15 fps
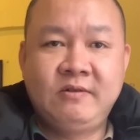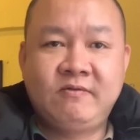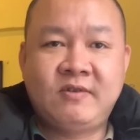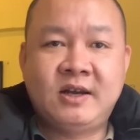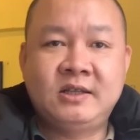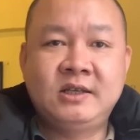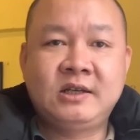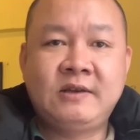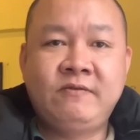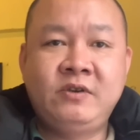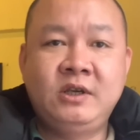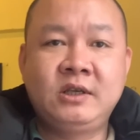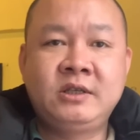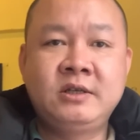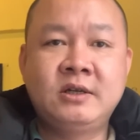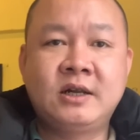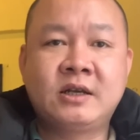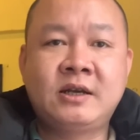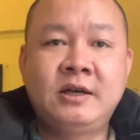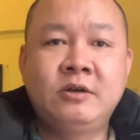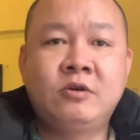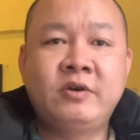Và những cái vị như là
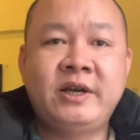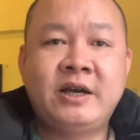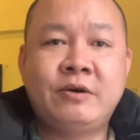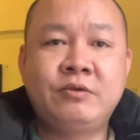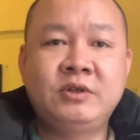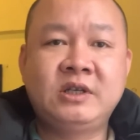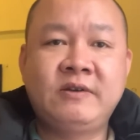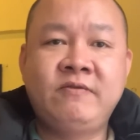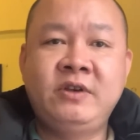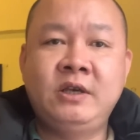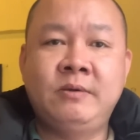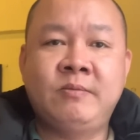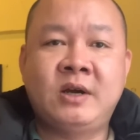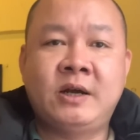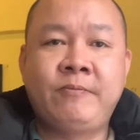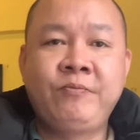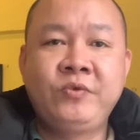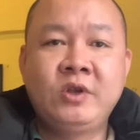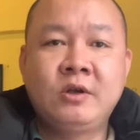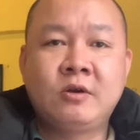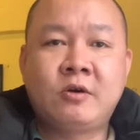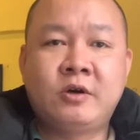K O L, những cái vị mà
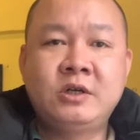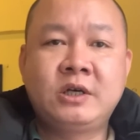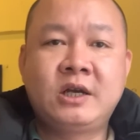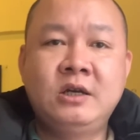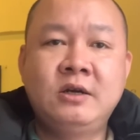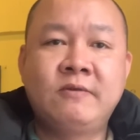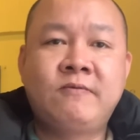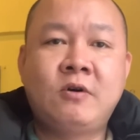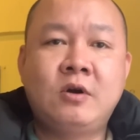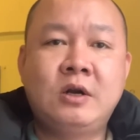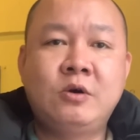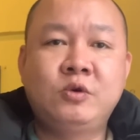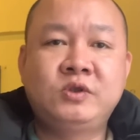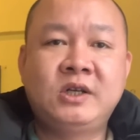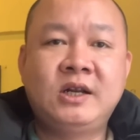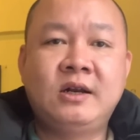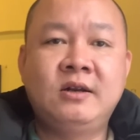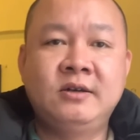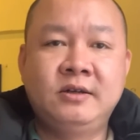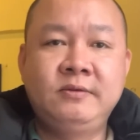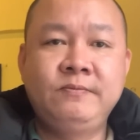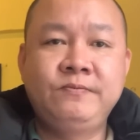có được cái lượng follow rất là
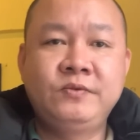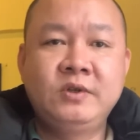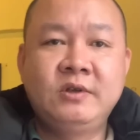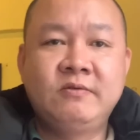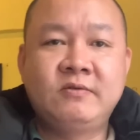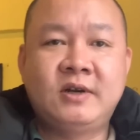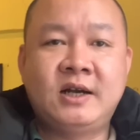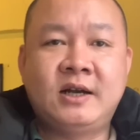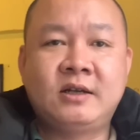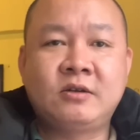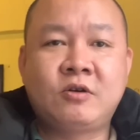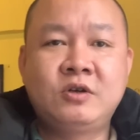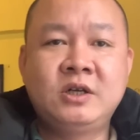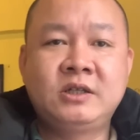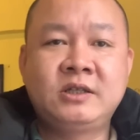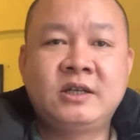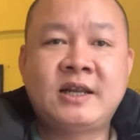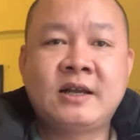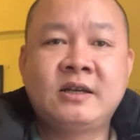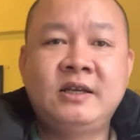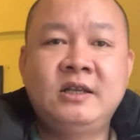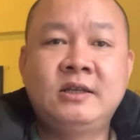lớn và có được những cái
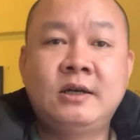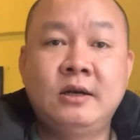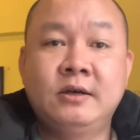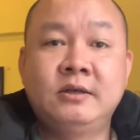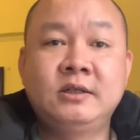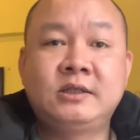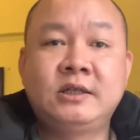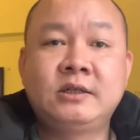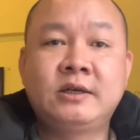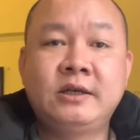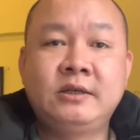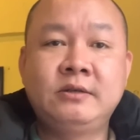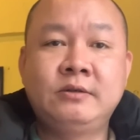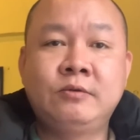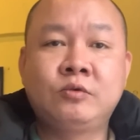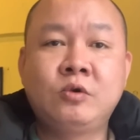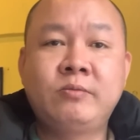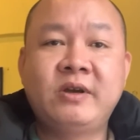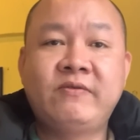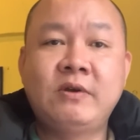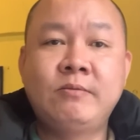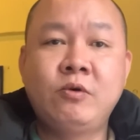đăng ký rất là lớn ở trên kênh YouTube
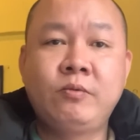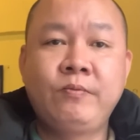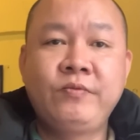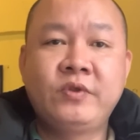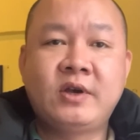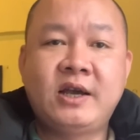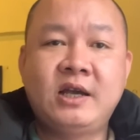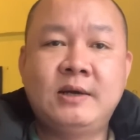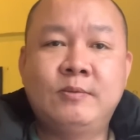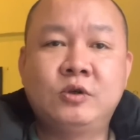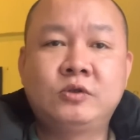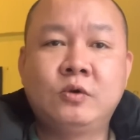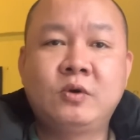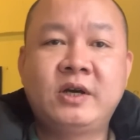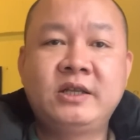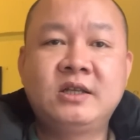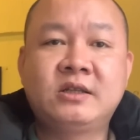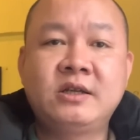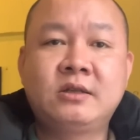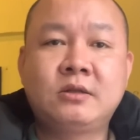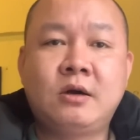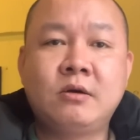hay Facebook, hay ở một số kênh như
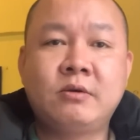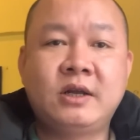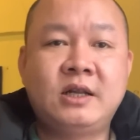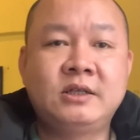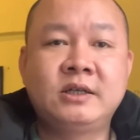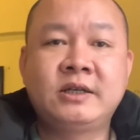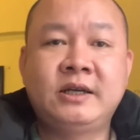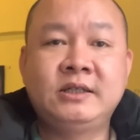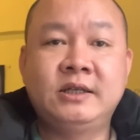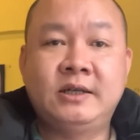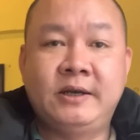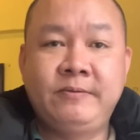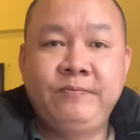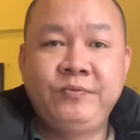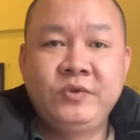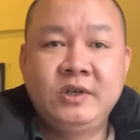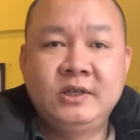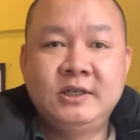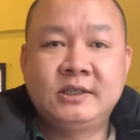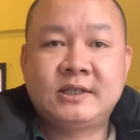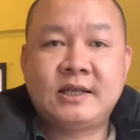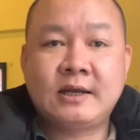TikTok hay là những kênh gì đấy,
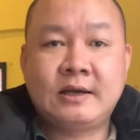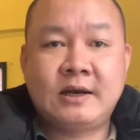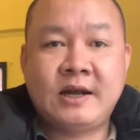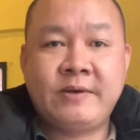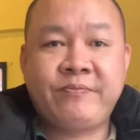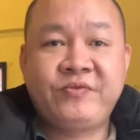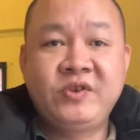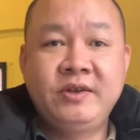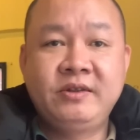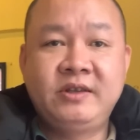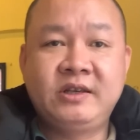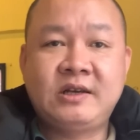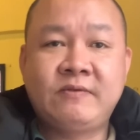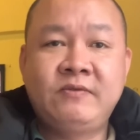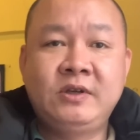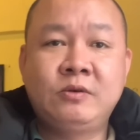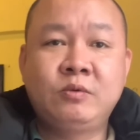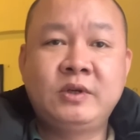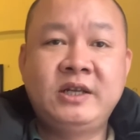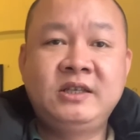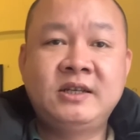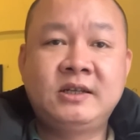Instagram, thì các vị cũng
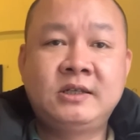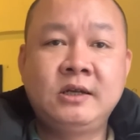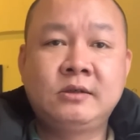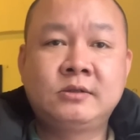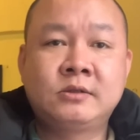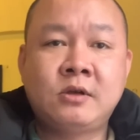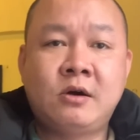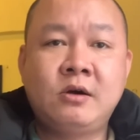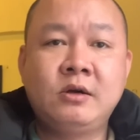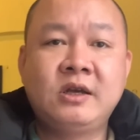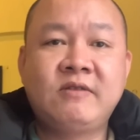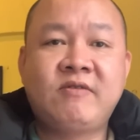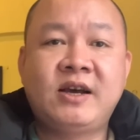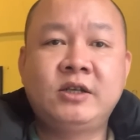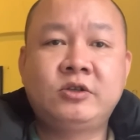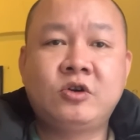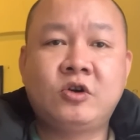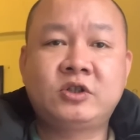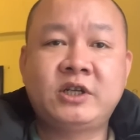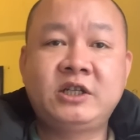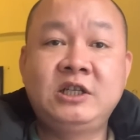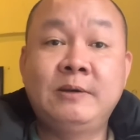nên nhận thức rõ cái vai trò
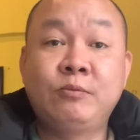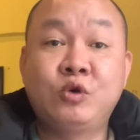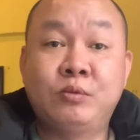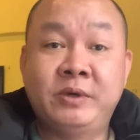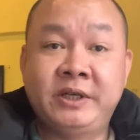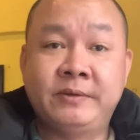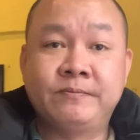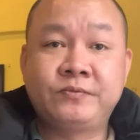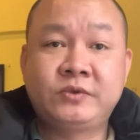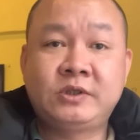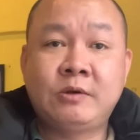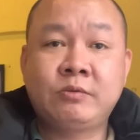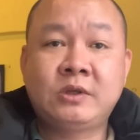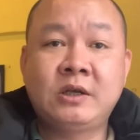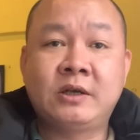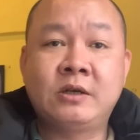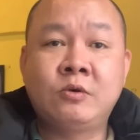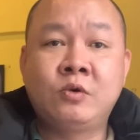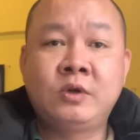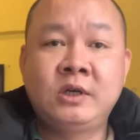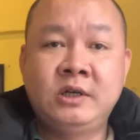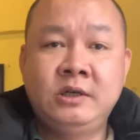trách nhiệm của mình trong từng cái
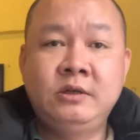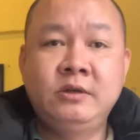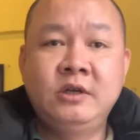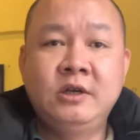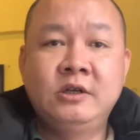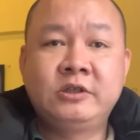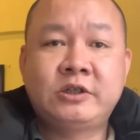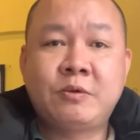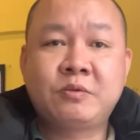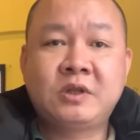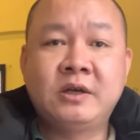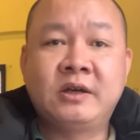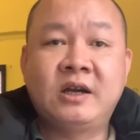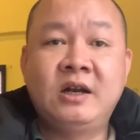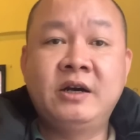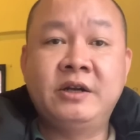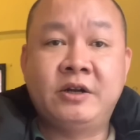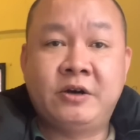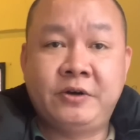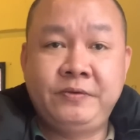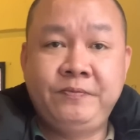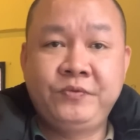ngôn ngữ, trong từng cái lời
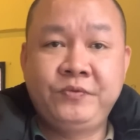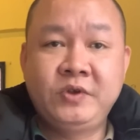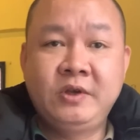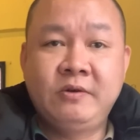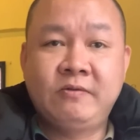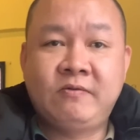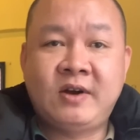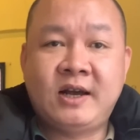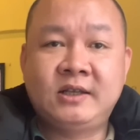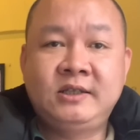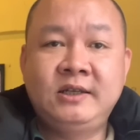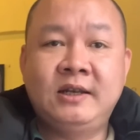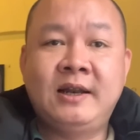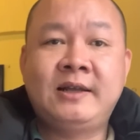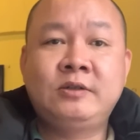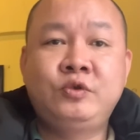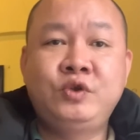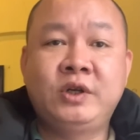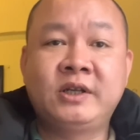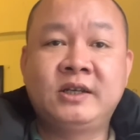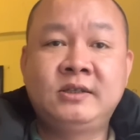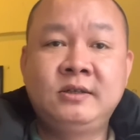nói, và chỉ lan
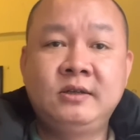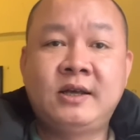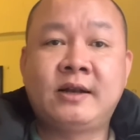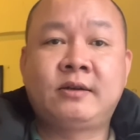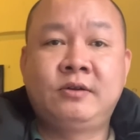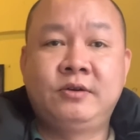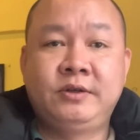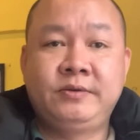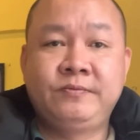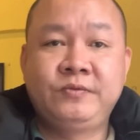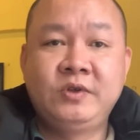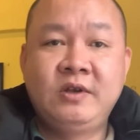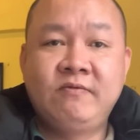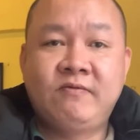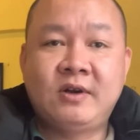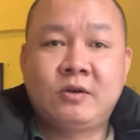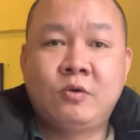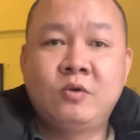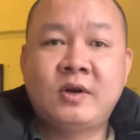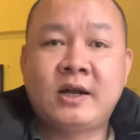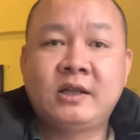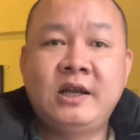truyền cái sự thật thôi, và
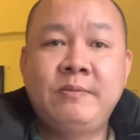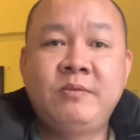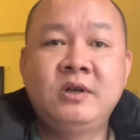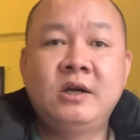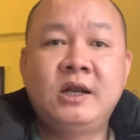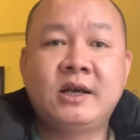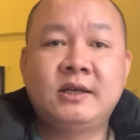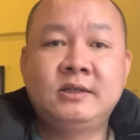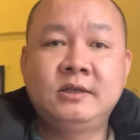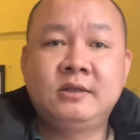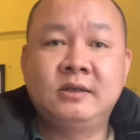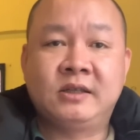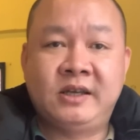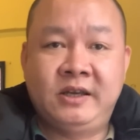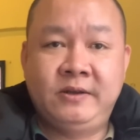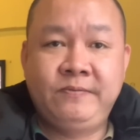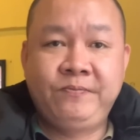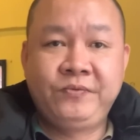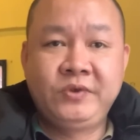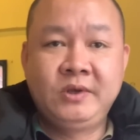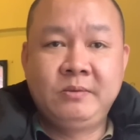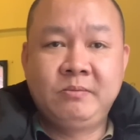cố gắng thêm nữa là cái sự tử tế.
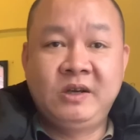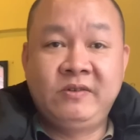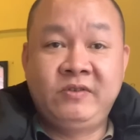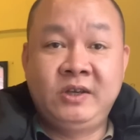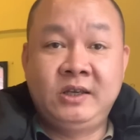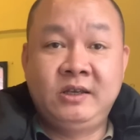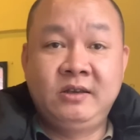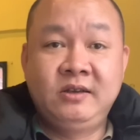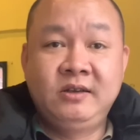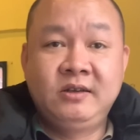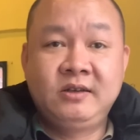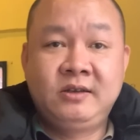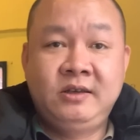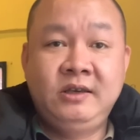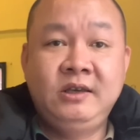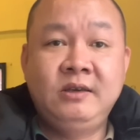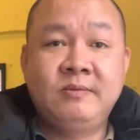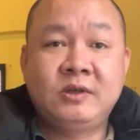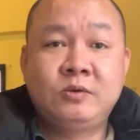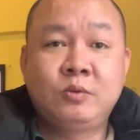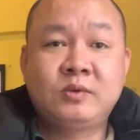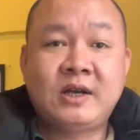Bởi vì khi mà
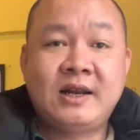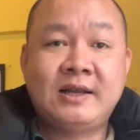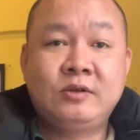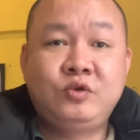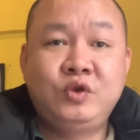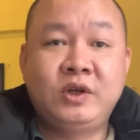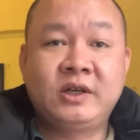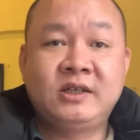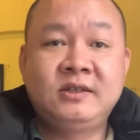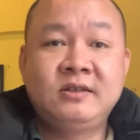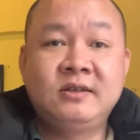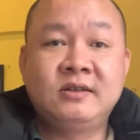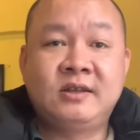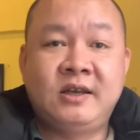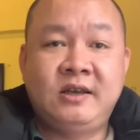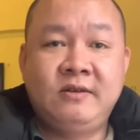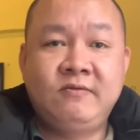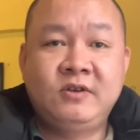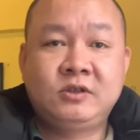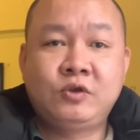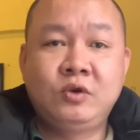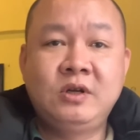chúng ta lan truyền cái sự tử tế
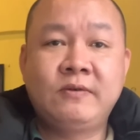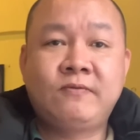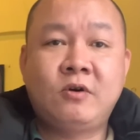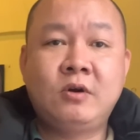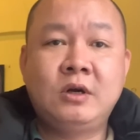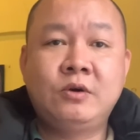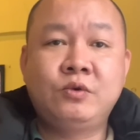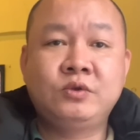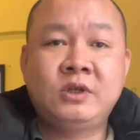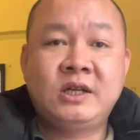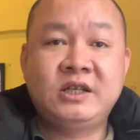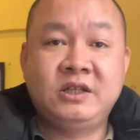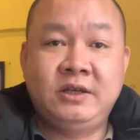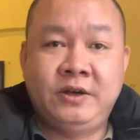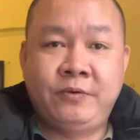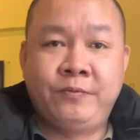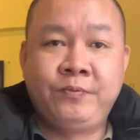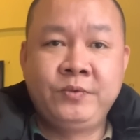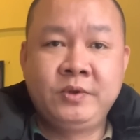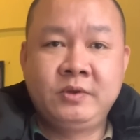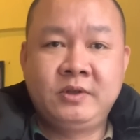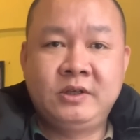với số lượng follow rất là nhiều,
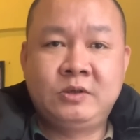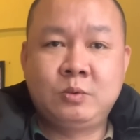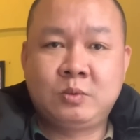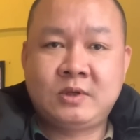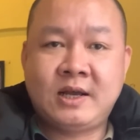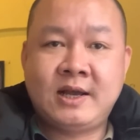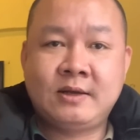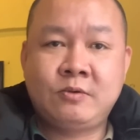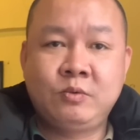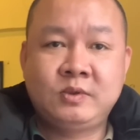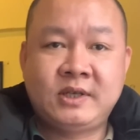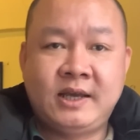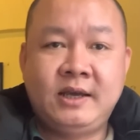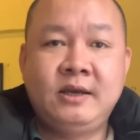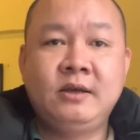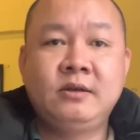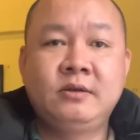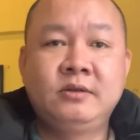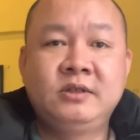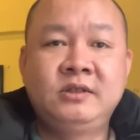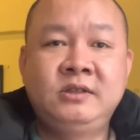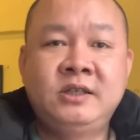thì chúng ta cũng sẽ
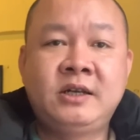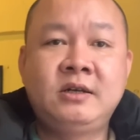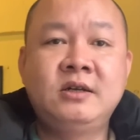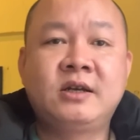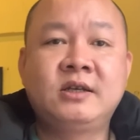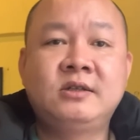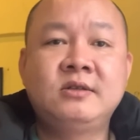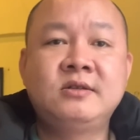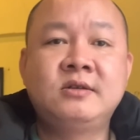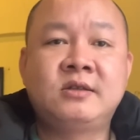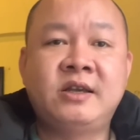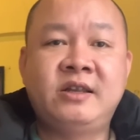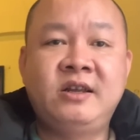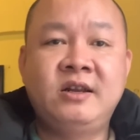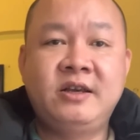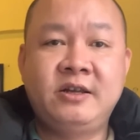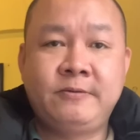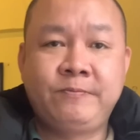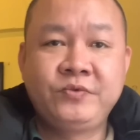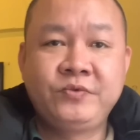nhân được cái sự tử tế đây lên.